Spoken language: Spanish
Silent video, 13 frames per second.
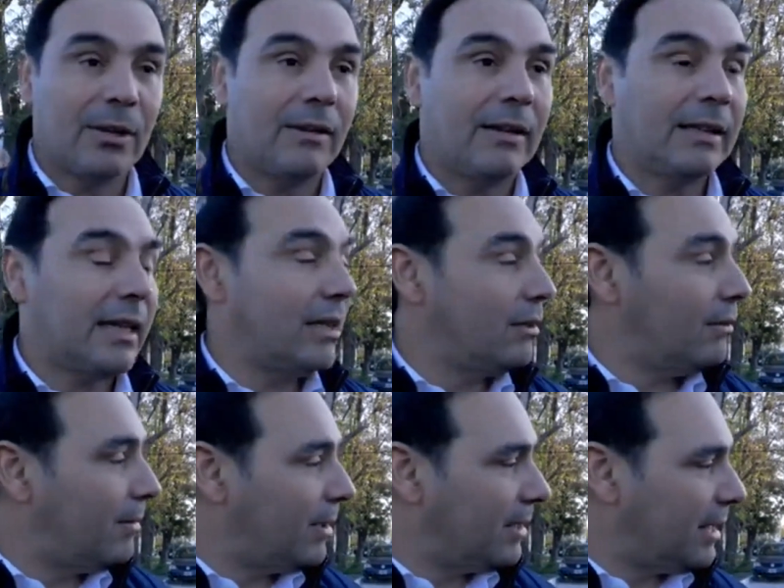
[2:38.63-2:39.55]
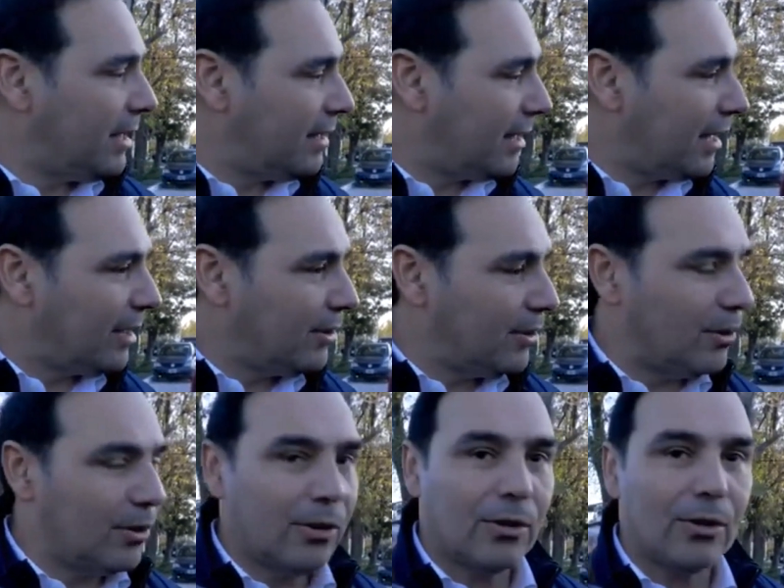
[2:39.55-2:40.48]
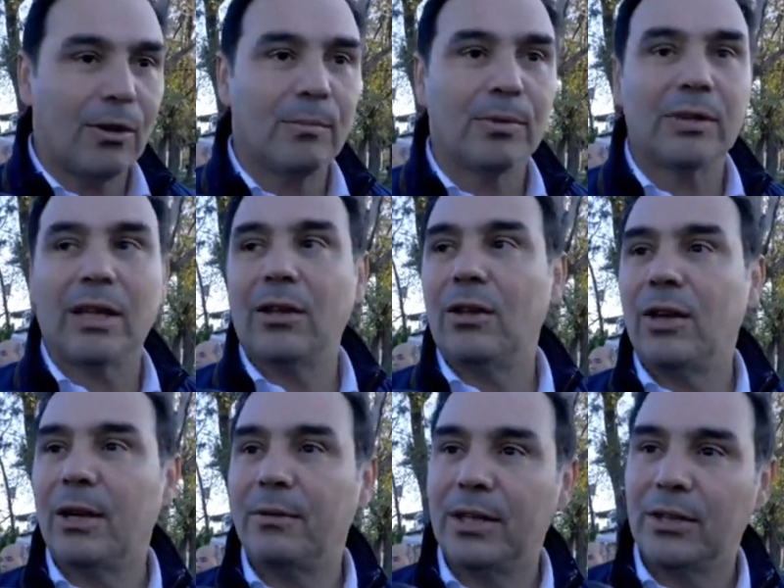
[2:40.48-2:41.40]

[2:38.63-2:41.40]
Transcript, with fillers: levantando, vamos a estar entregando computadoras,